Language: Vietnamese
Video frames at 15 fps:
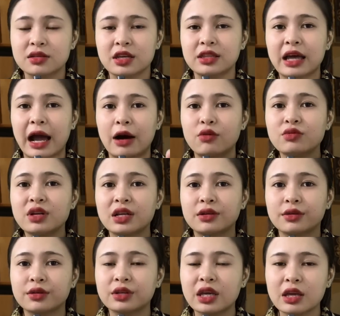Chị Thảo
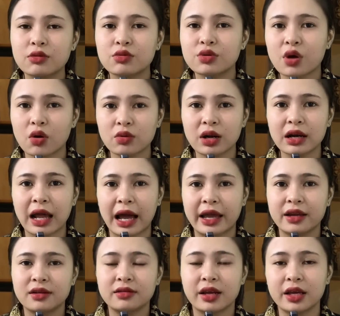định kêu cô đó
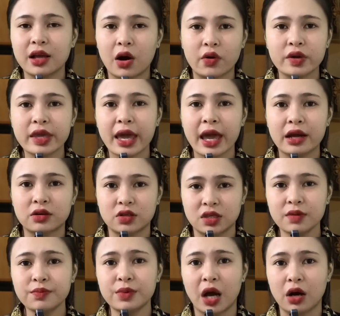lại để hỏi han
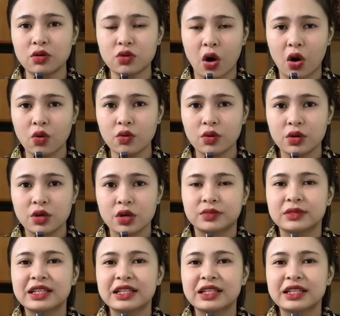rồi giúp đỡ cổ.